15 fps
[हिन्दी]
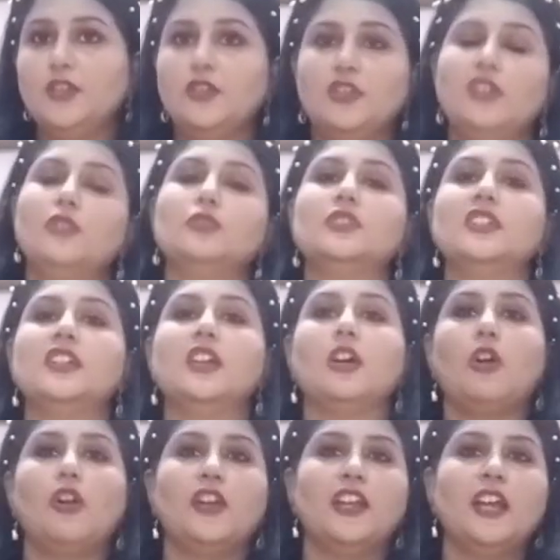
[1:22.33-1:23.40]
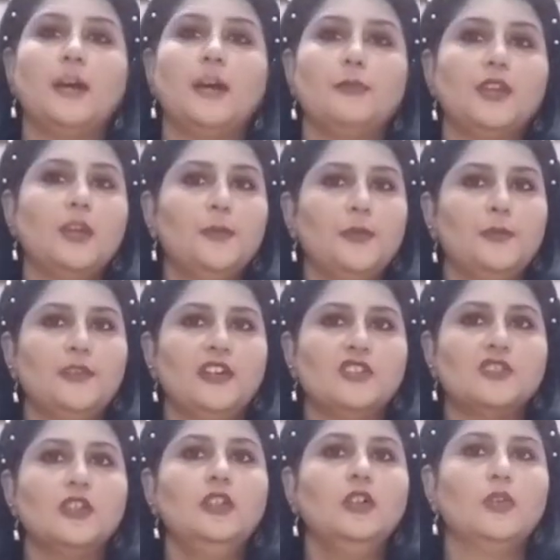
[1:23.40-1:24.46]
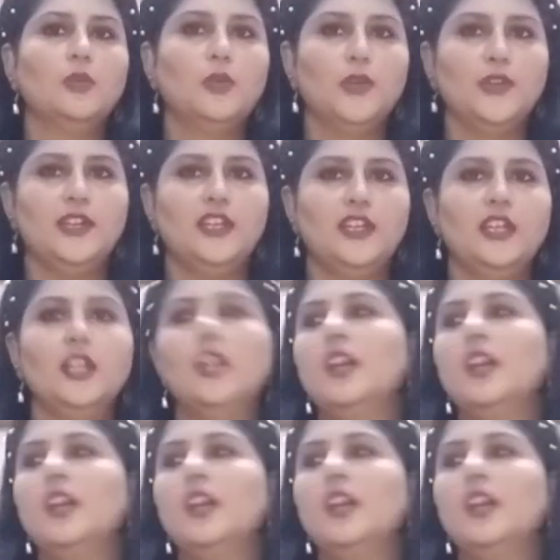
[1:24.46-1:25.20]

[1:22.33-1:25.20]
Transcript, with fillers: क्योंकि उसी के अकॉर्डिंग आपकी प्रिपरेशन होगी